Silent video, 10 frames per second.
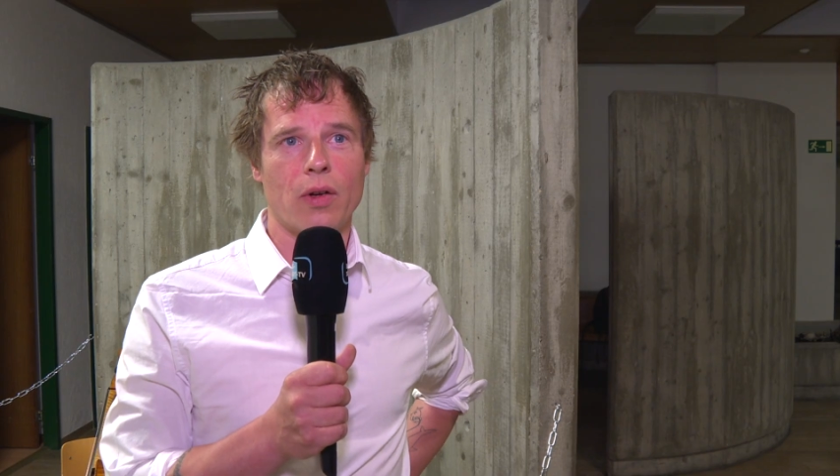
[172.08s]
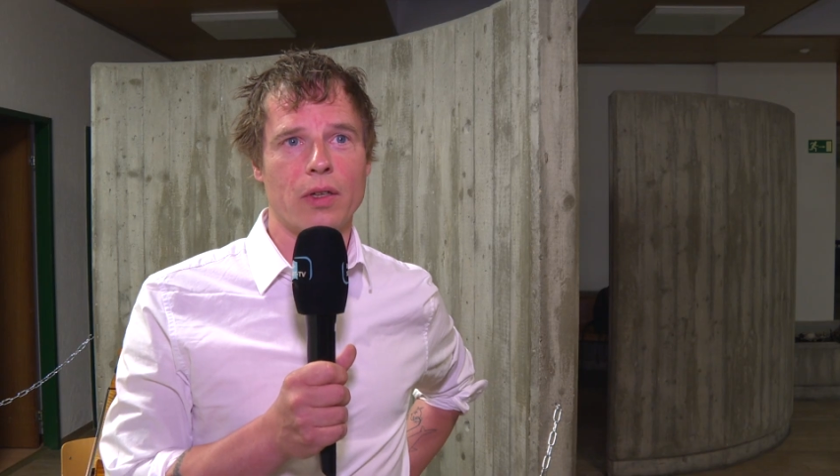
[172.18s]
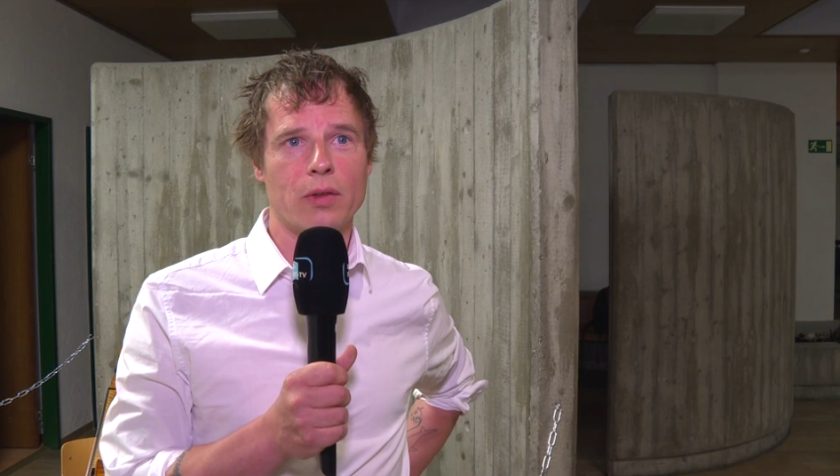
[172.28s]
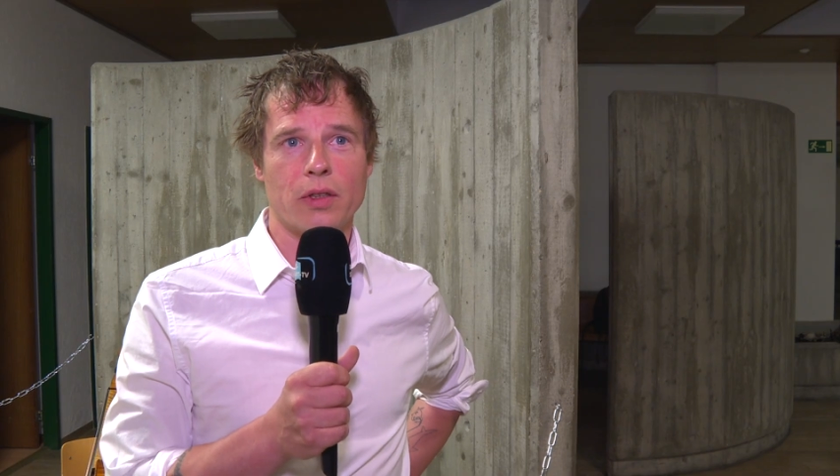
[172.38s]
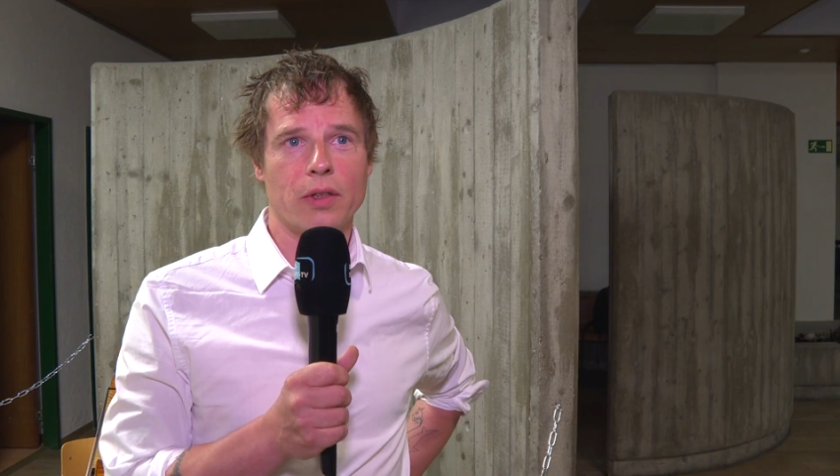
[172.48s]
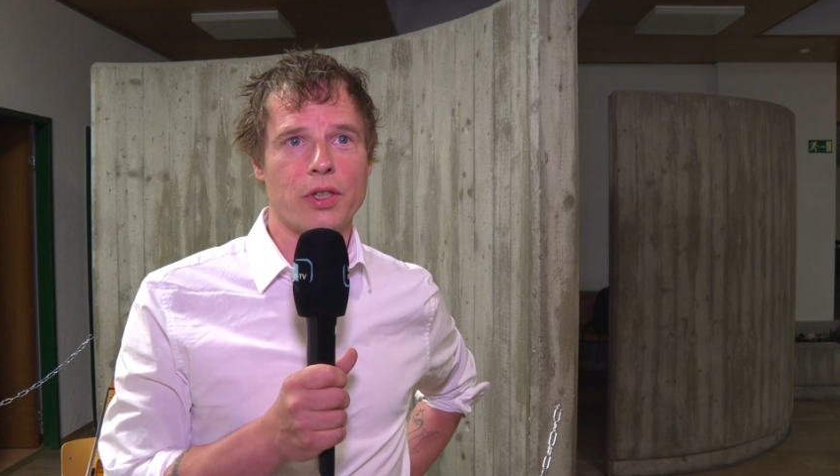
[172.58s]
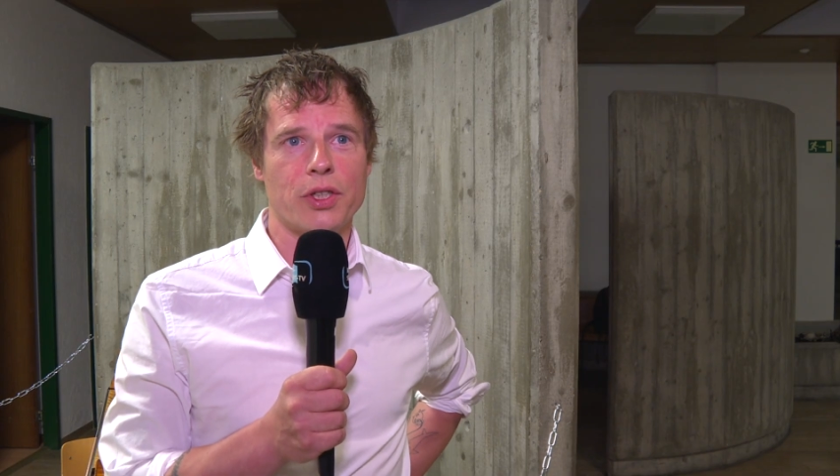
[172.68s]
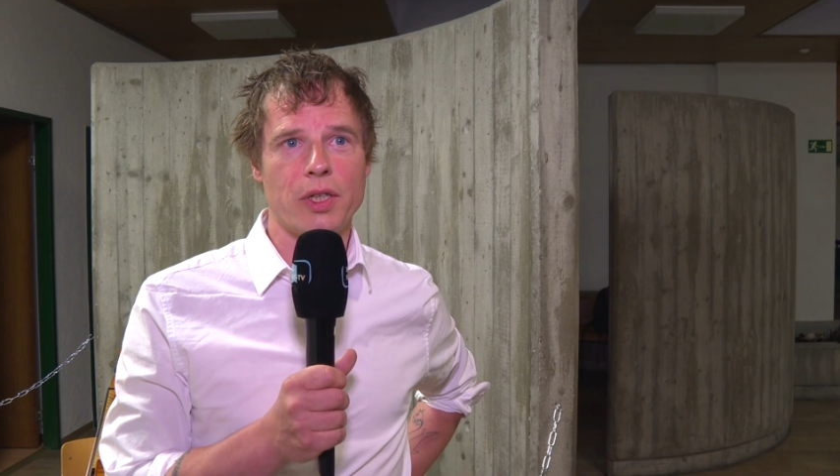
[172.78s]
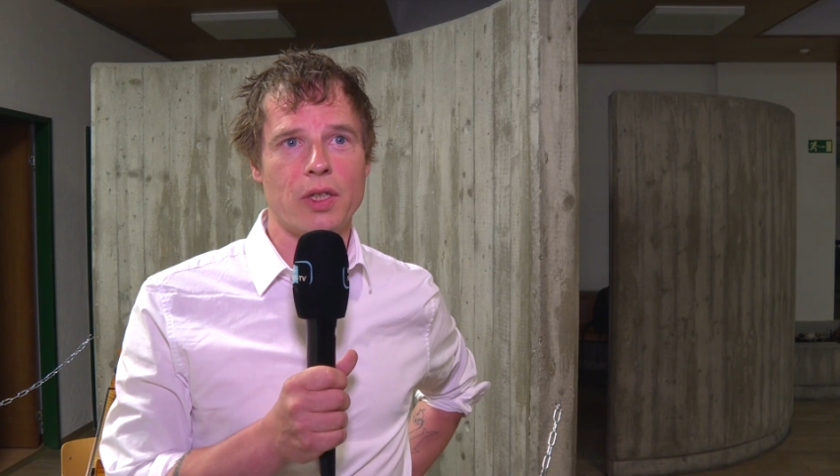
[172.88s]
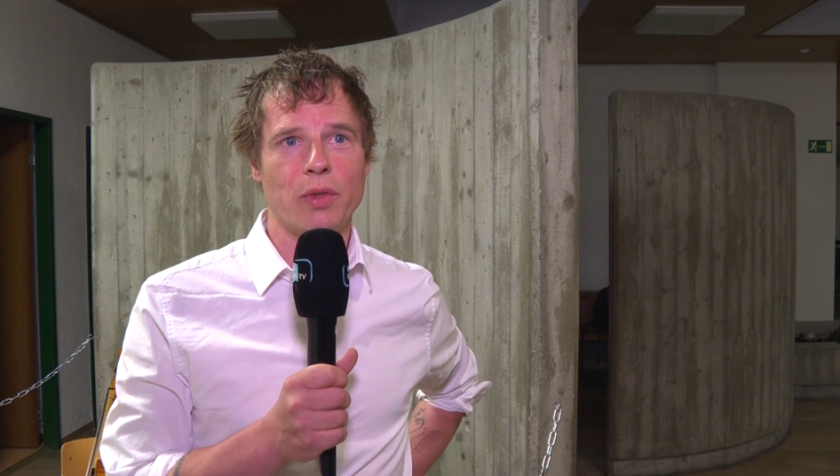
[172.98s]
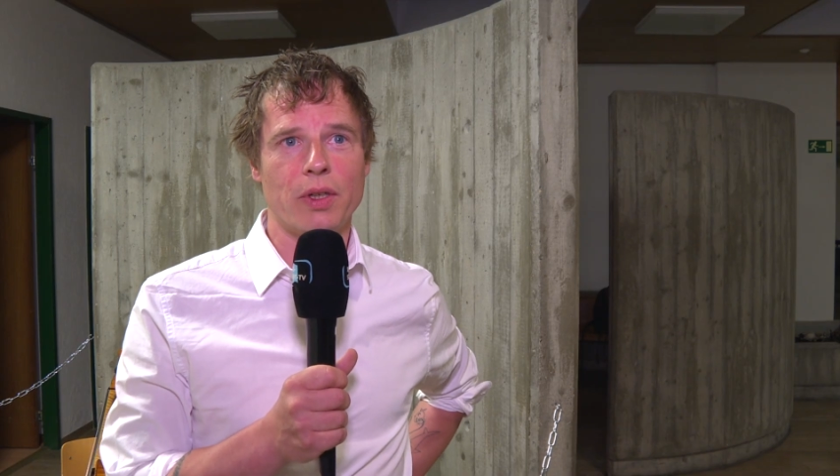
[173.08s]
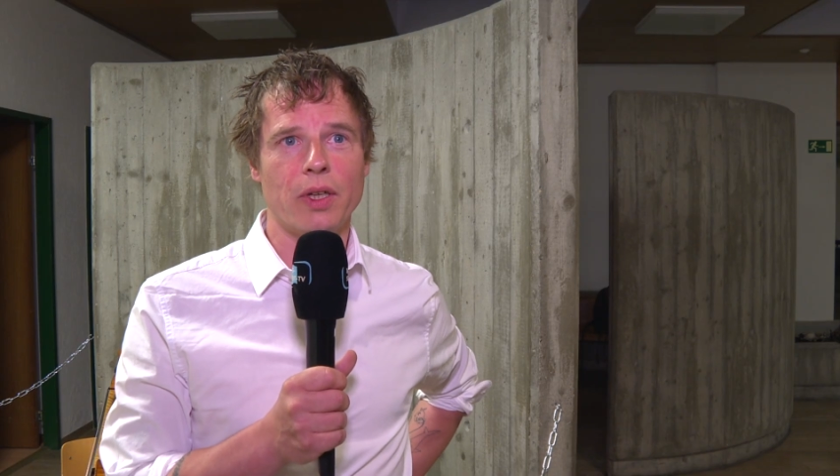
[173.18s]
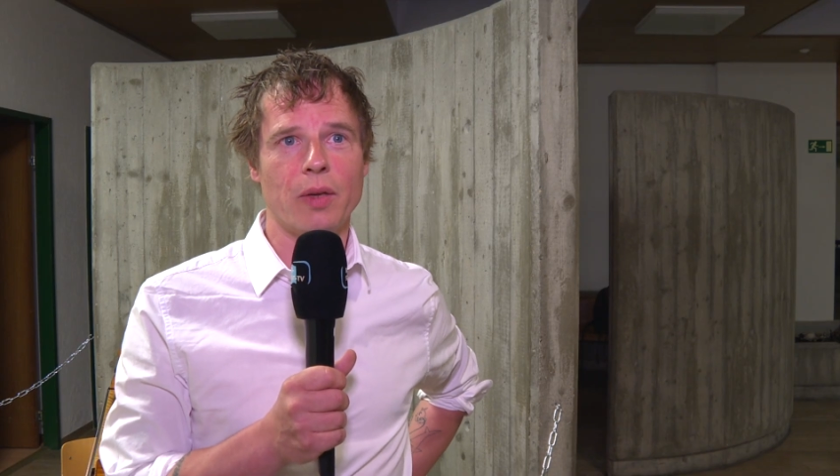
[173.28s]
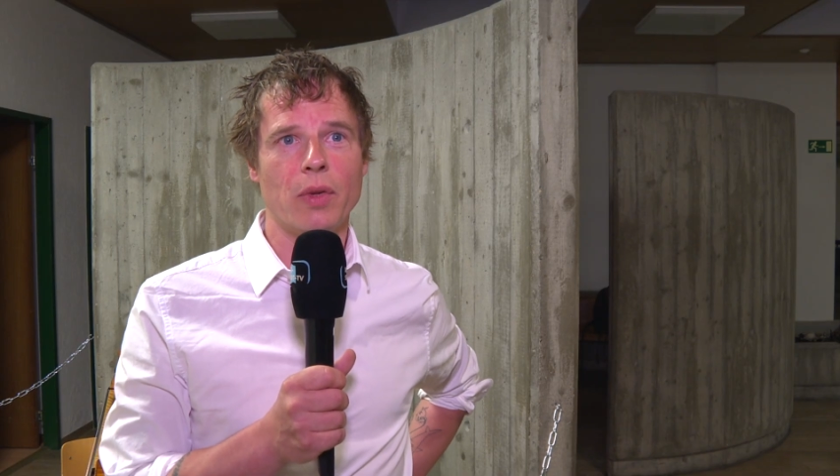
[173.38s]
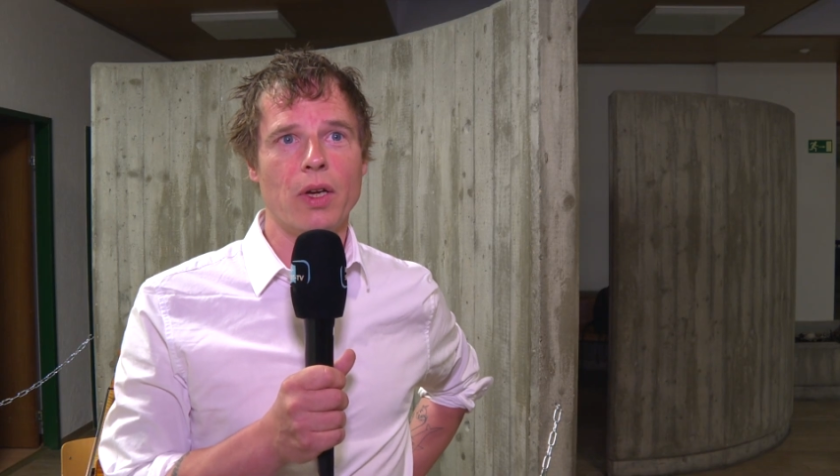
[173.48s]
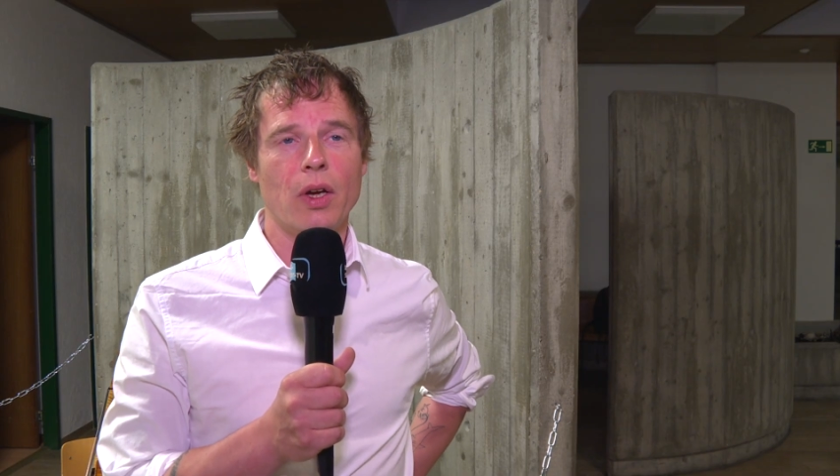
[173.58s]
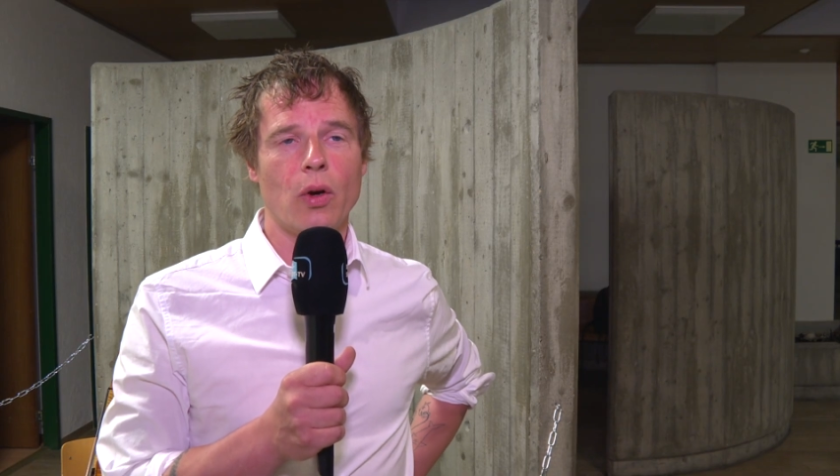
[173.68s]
oder eine, eine Geschichte mitnehmen